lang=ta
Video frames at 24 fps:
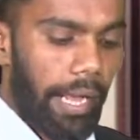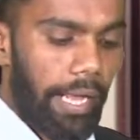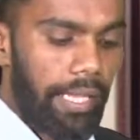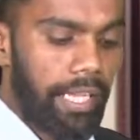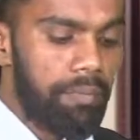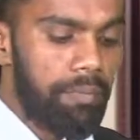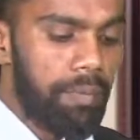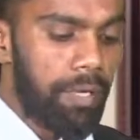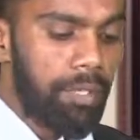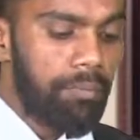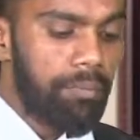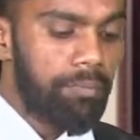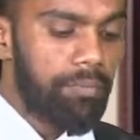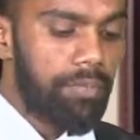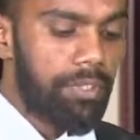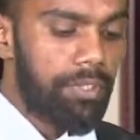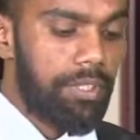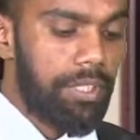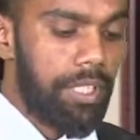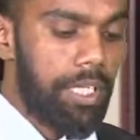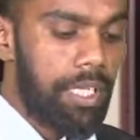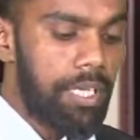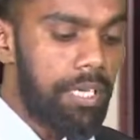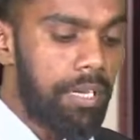எதிர்வரும்
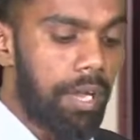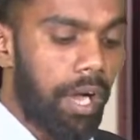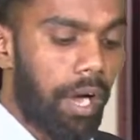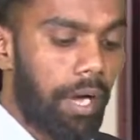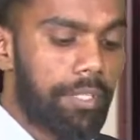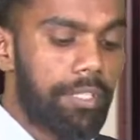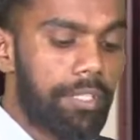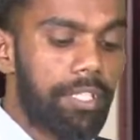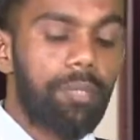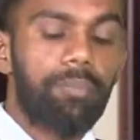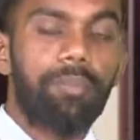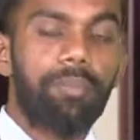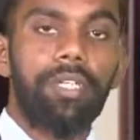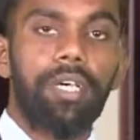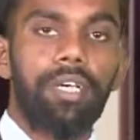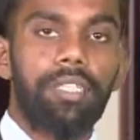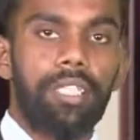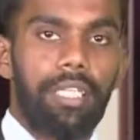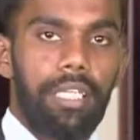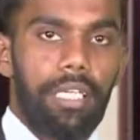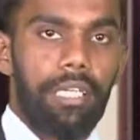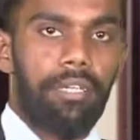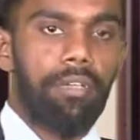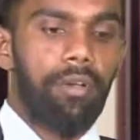ஜீன் ஐந்தாம்
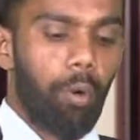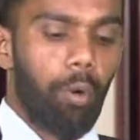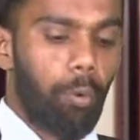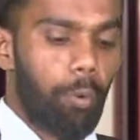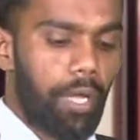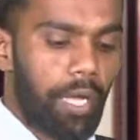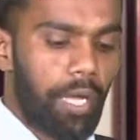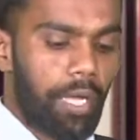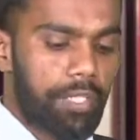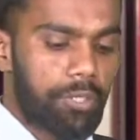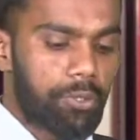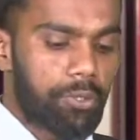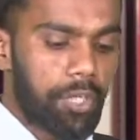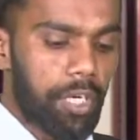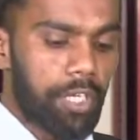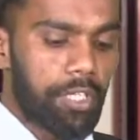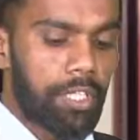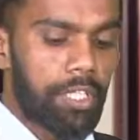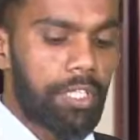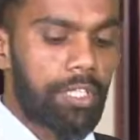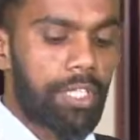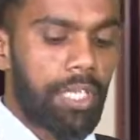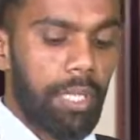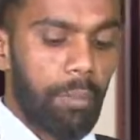திகதி உலக
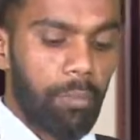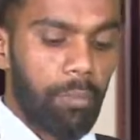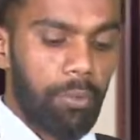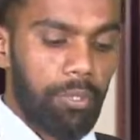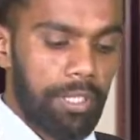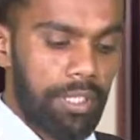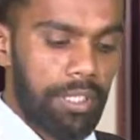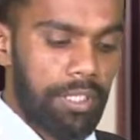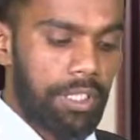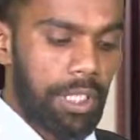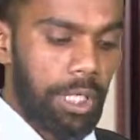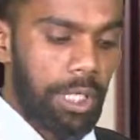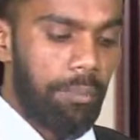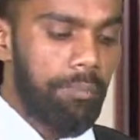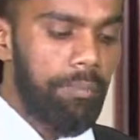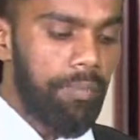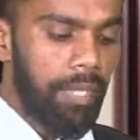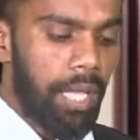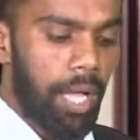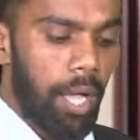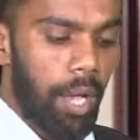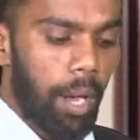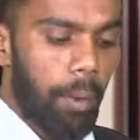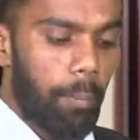சுற்றுலா தினத்தினை முன்னிட்டு
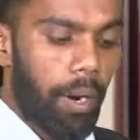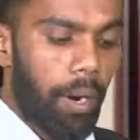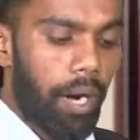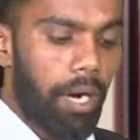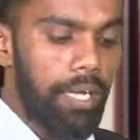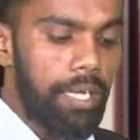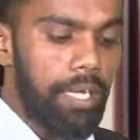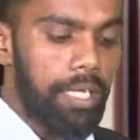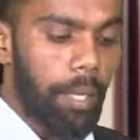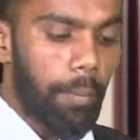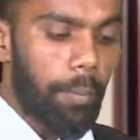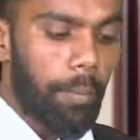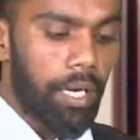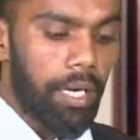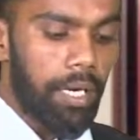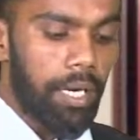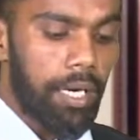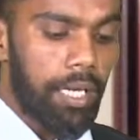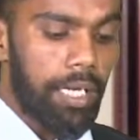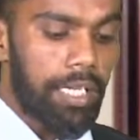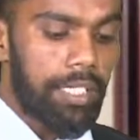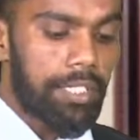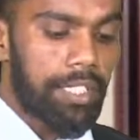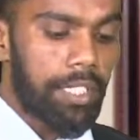பாரிய
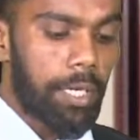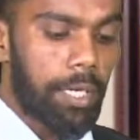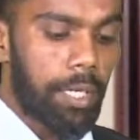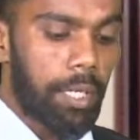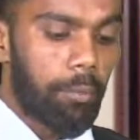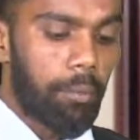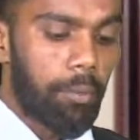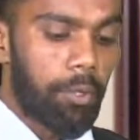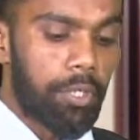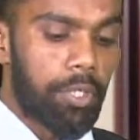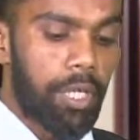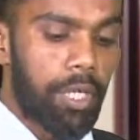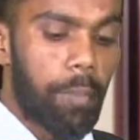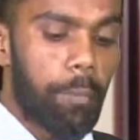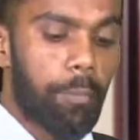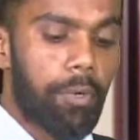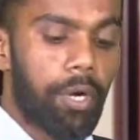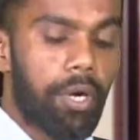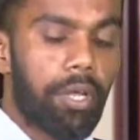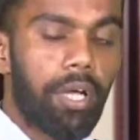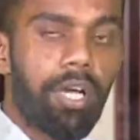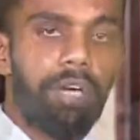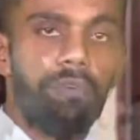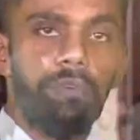மரணடுக்க செயலிடம் ஒன்றை
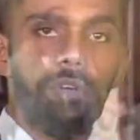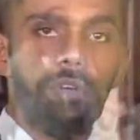முன்னெடுக்க